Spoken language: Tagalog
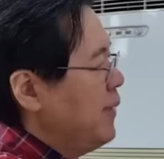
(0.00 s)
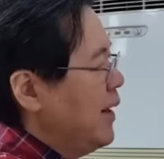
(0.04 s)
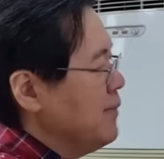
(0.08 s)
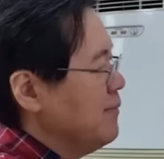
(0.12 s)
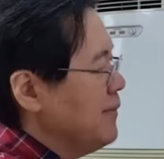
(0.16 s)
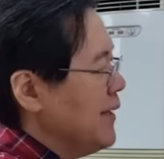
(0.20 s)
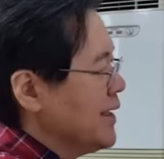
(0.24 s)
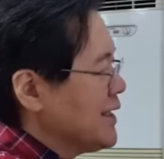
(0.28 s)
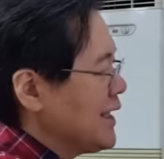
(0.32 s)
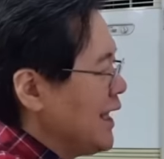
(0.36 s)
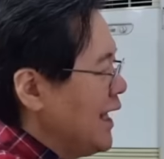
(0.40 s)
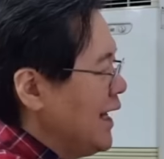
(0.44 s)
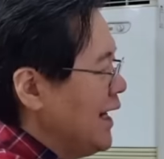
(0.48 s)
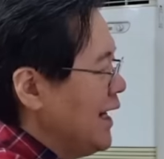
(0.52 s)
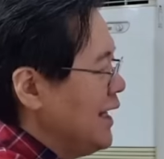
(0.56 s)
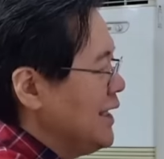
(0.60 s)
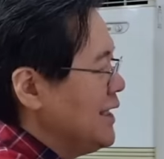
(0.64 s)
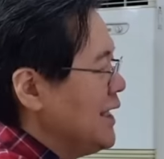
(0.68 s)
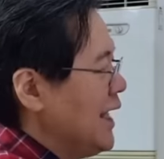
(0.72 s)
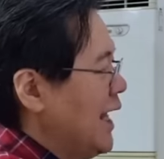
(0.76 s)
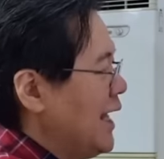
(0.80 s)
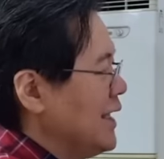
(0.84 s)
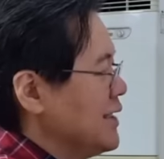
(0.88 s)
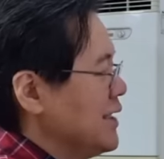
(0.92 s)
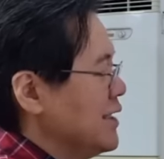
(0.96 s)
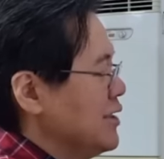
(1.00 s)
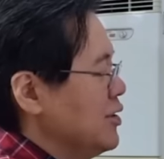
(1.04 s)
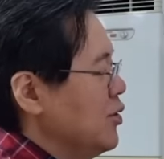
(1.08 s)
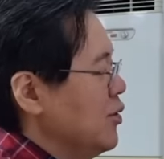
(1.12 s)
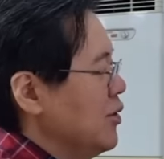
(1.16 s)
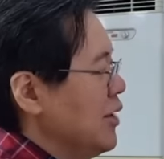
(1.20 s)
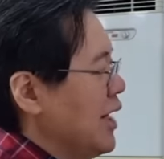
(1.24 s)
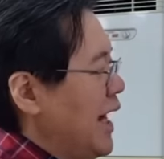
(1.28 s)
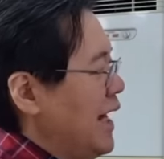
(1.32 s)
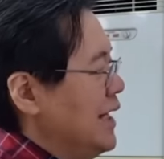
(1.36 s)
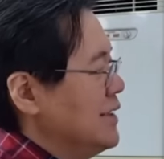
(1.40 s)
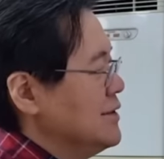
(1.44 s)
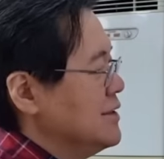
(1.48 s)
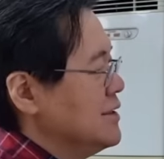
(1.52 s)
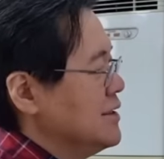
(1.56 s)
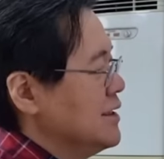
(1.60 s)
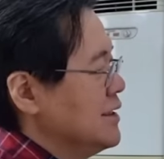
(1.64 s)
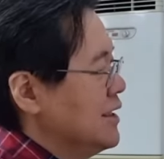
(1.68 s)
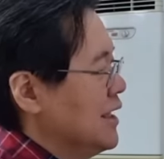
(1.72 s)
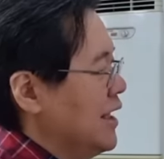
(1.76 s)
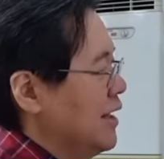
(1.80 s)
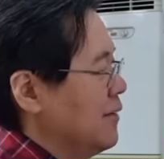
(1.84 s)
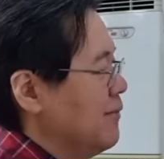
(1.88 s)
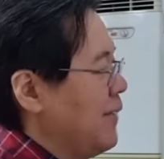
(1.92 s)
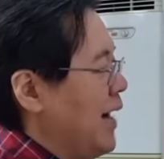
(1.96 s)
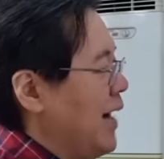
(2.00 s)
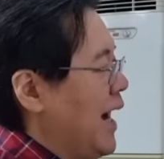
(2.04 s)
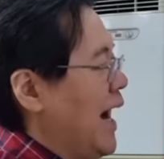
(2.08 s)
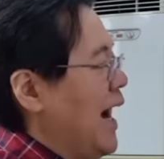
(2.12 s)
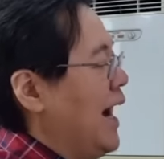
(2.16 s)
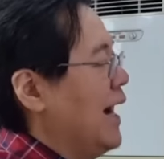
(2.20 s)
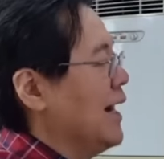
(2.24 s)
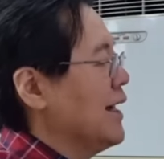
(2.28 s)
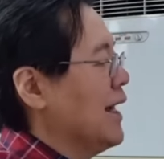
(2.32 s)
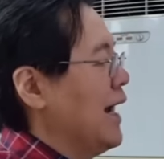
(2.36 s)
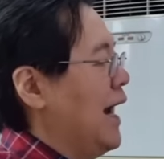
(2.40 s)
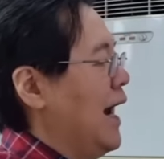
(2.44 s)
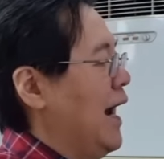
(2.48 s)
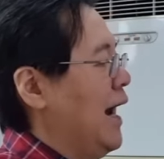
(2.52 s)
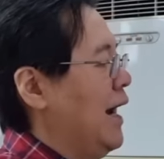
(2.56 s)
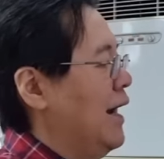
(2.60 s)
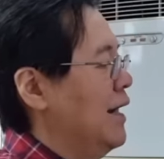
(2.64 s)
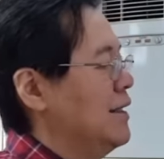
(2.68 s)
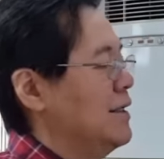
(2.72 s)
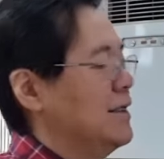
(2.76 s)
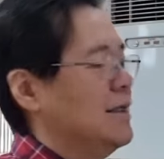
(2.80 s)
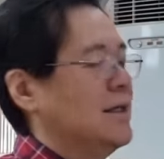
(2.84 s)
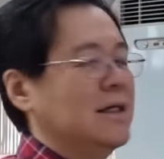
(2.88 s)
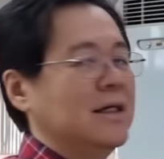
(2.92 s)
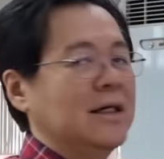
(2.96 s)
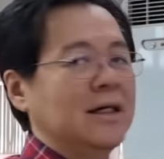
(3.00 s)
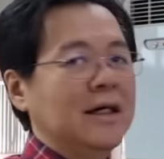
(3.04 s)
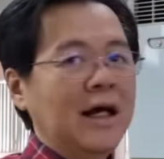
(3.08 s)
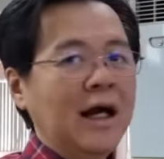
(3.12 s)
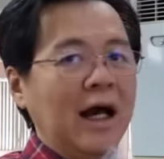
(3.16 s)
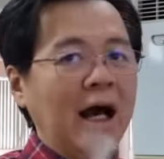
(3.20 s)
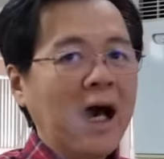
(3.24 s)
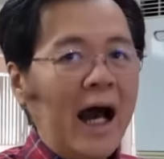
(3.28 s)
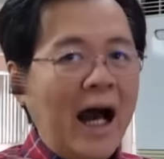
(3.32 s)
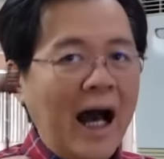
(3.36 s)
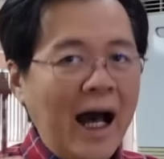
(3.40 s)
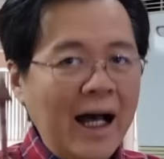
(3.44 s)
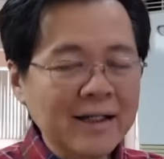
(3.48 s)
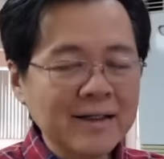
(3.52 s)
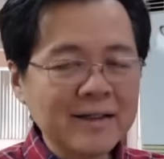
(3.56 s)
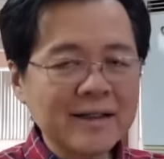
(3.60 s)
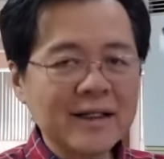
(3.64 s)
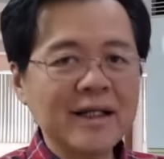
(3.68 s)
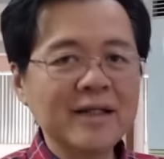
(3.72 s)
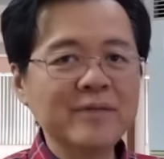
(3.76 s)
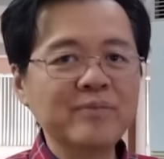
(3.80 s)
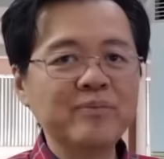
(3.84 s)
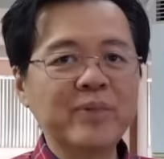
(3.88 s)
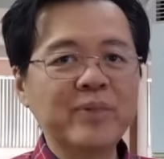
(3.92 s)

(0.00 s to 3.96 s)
Pag matanggal natin yung cancer ng maaga, 100%